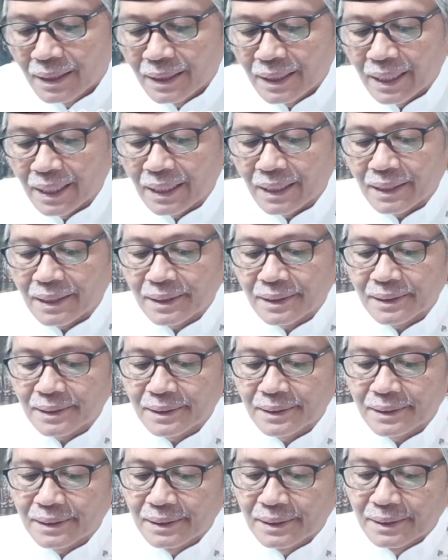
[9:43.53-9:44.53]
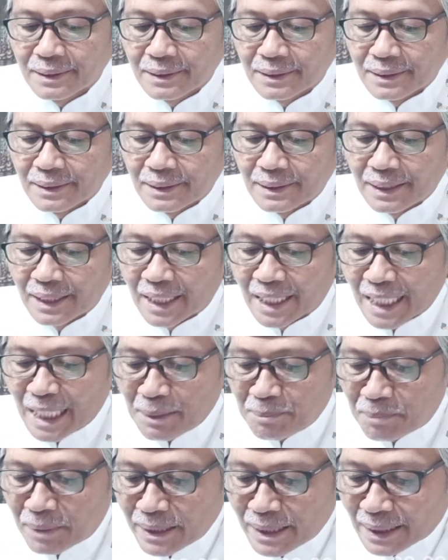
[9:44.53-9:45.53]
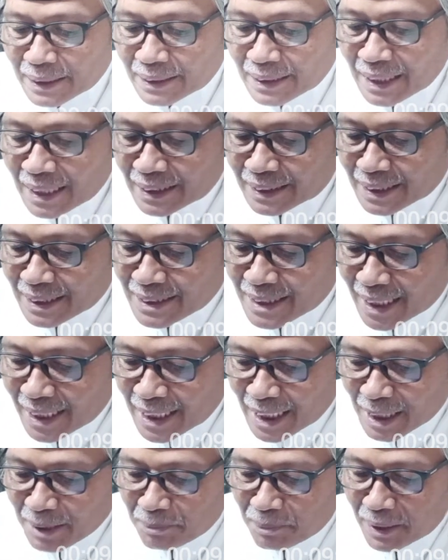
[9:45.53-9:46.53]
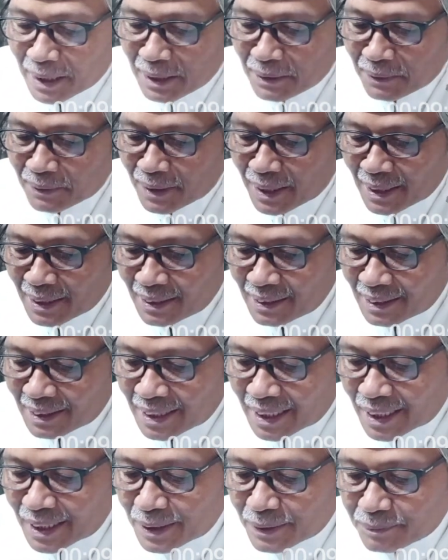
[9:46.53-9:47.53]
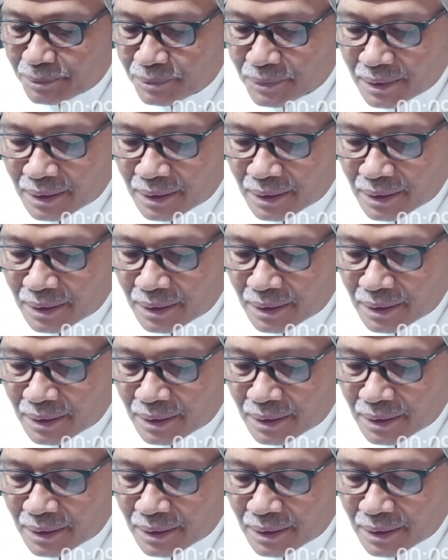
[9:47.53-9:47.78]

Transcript: Nah, dengan apa yang telah terjadi kepada orang lain.